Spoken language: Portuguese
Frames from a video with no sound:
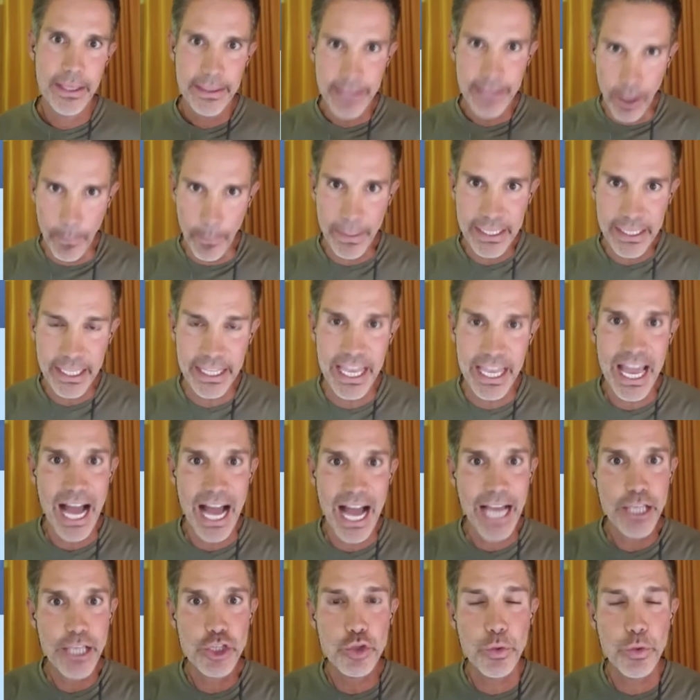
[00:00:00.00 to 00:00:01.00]
Deu para entender?
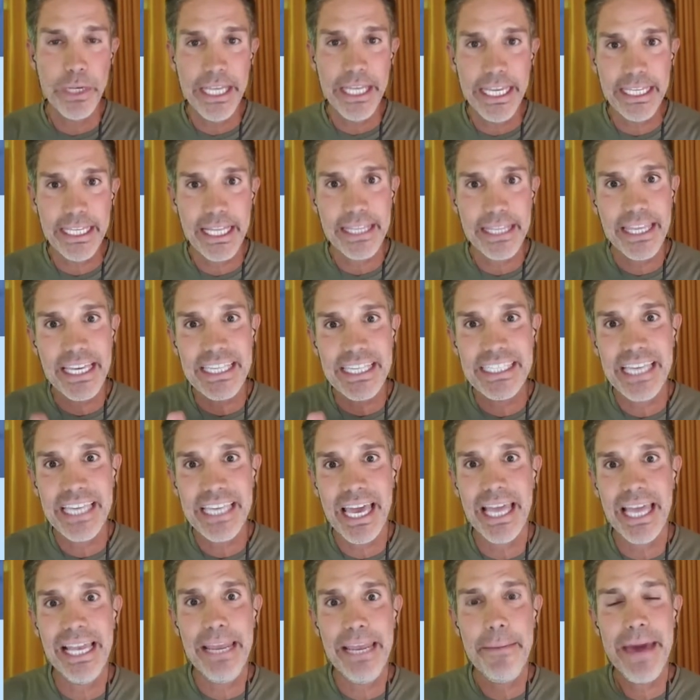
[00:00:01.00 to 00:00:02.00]
A insulina tem que
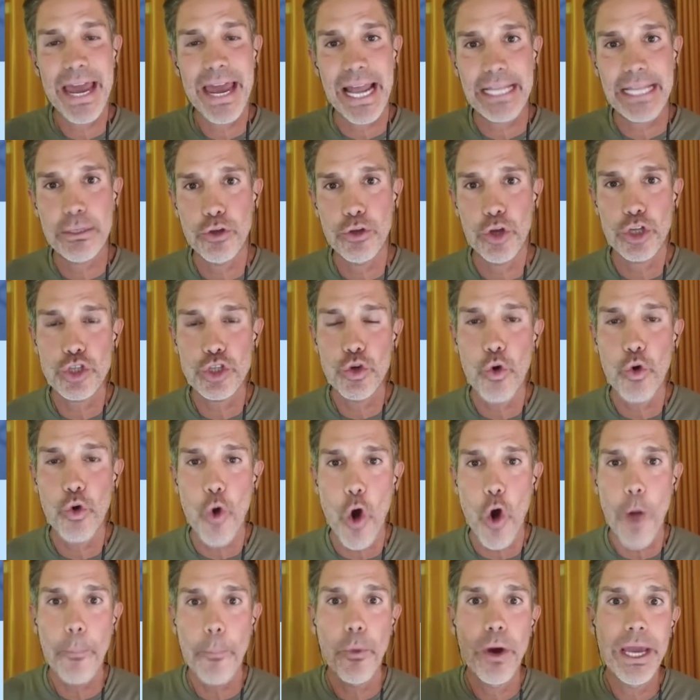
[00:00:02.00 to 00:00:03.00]
ser liberada do nosso
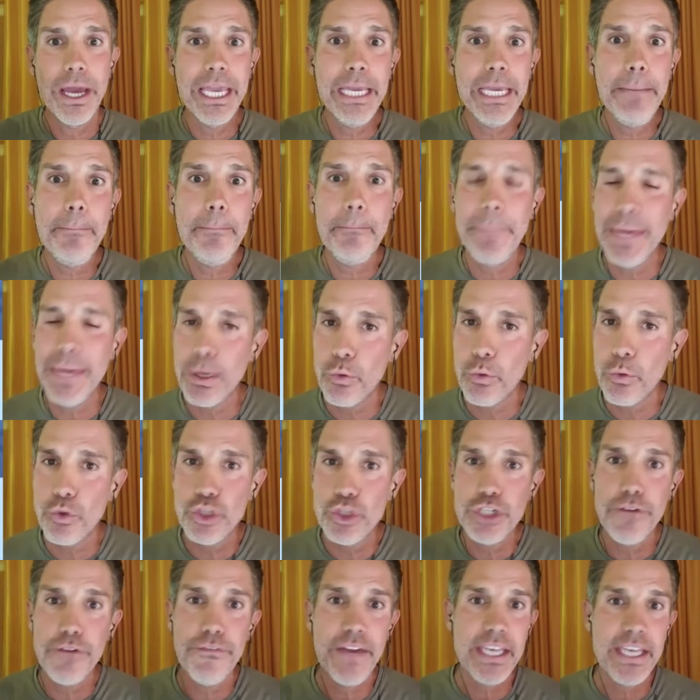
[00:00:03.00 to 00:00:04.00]
corpo em picos,
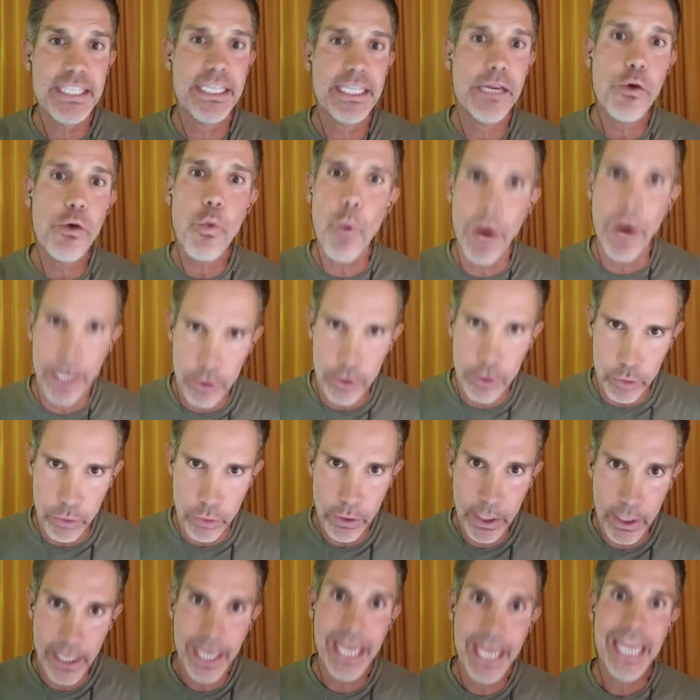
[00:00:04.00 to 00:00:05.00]
de vez em
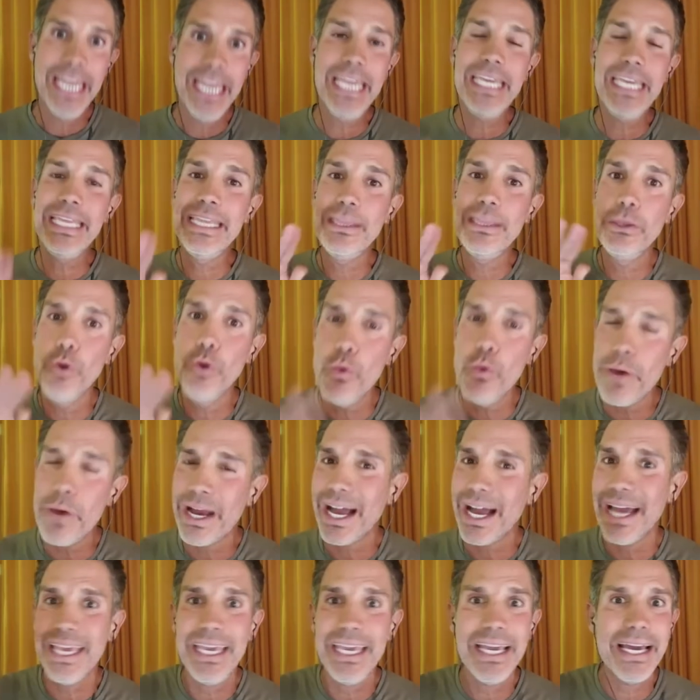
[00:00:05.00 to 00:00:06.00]
quando, e
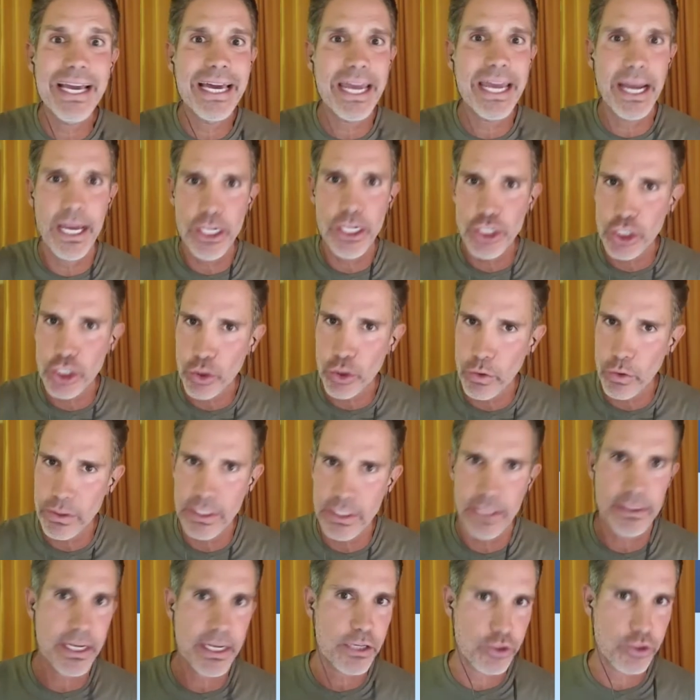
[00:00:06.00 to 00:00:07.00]
nunca em grandes
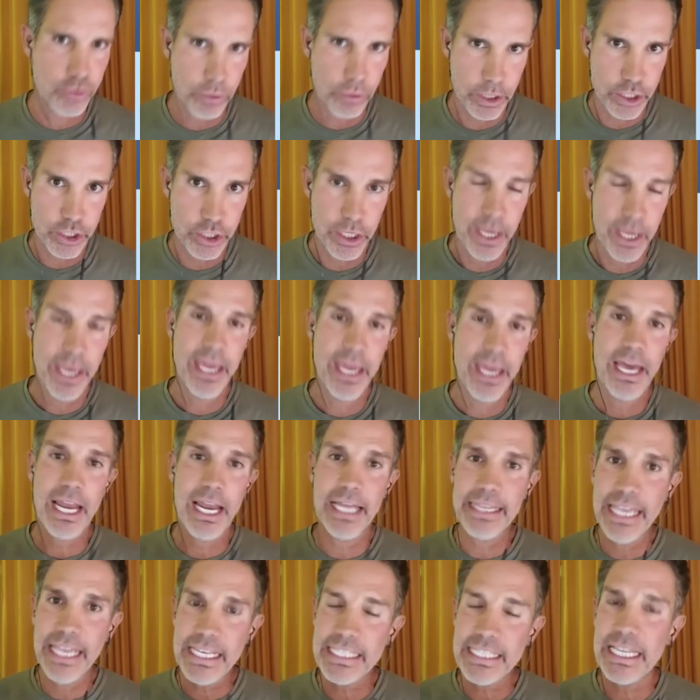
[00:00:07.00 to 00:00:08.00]
concentrações.
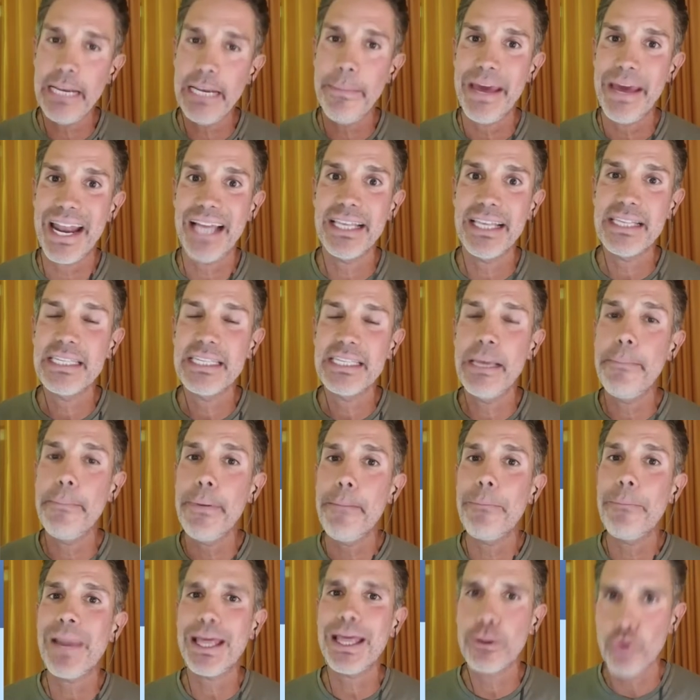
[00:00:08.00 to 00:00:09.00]
Ela tem que ser liberada sempre
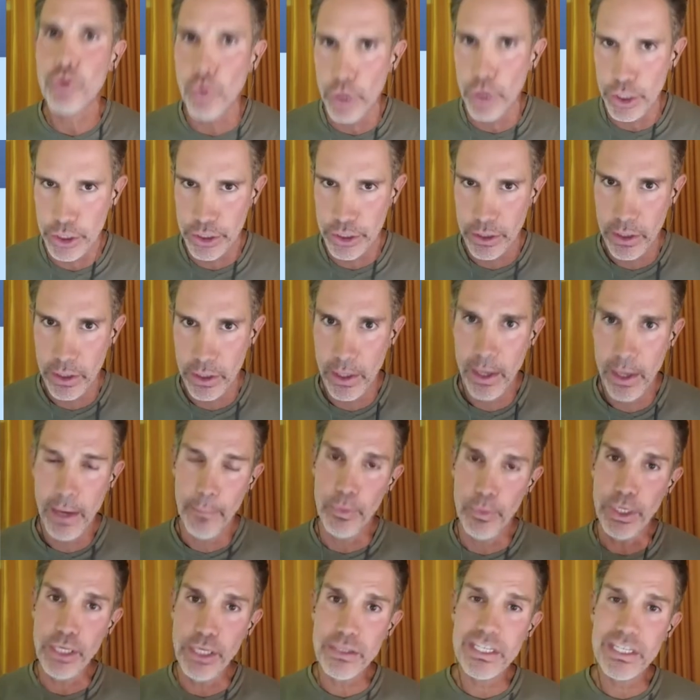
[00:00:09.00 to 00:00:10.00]
em platôs.
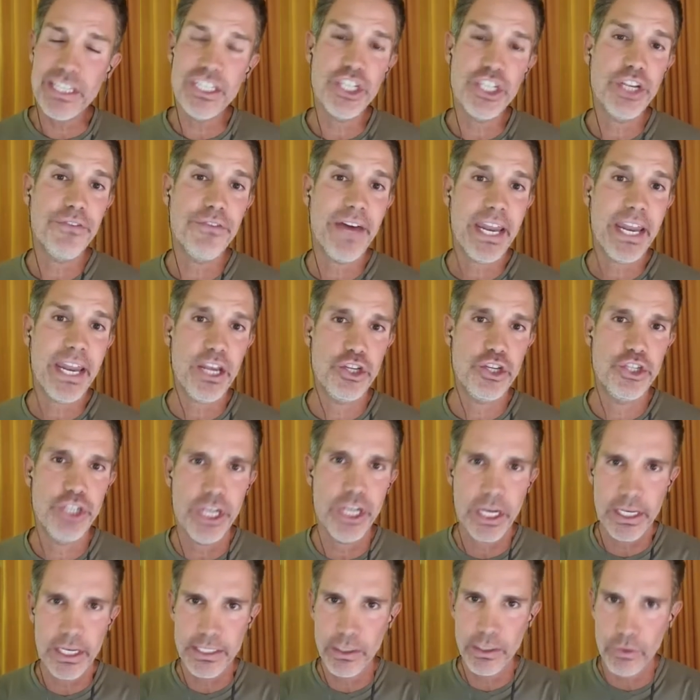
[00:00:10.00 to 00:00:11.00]
Por isso que existem várias
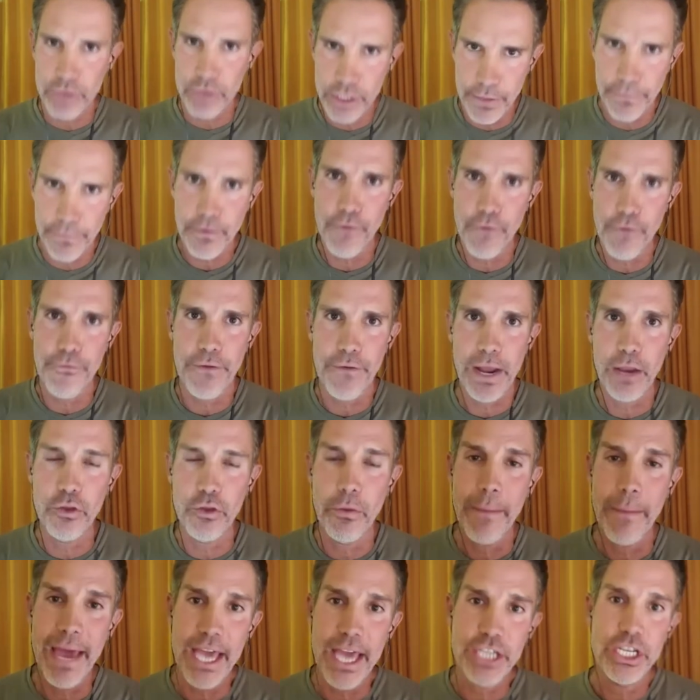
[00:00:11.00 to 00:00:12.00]
dicas, inclusive que eu falo
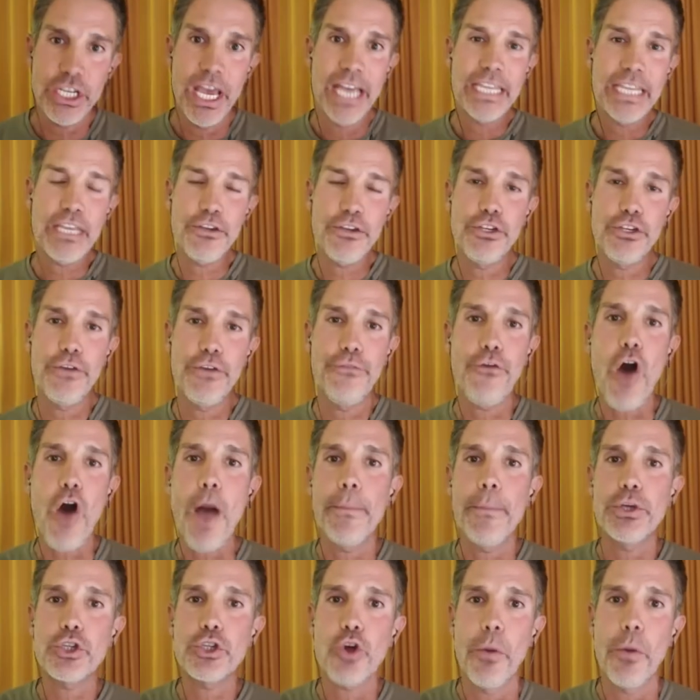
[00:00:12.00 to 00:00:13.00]
no MES, de
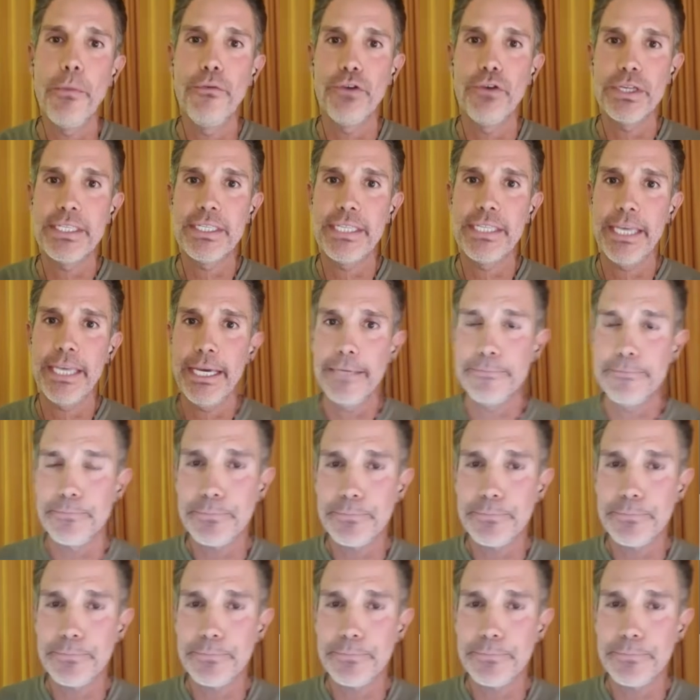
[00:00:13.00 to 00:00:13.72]
formas como você